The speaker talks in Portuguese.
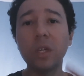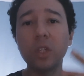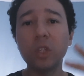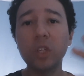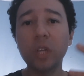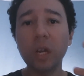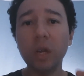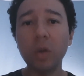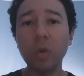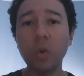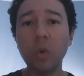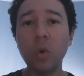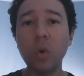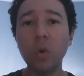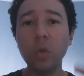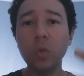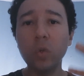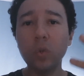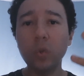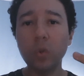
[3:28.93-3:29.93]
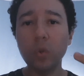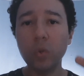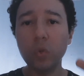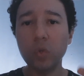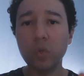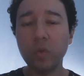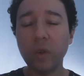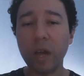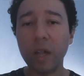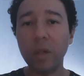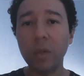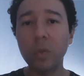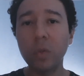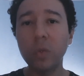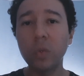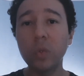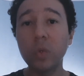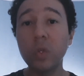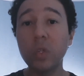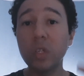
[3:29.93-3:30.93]
de acordo com os
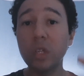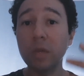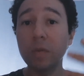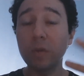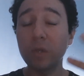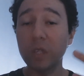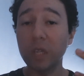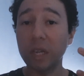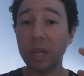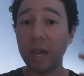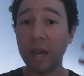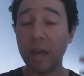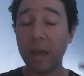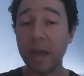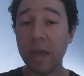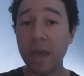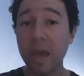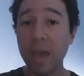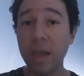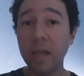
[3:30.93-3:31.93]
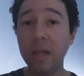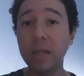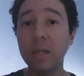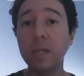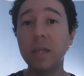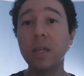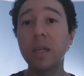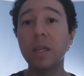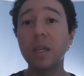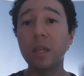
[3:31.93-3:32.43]
valores que você carrega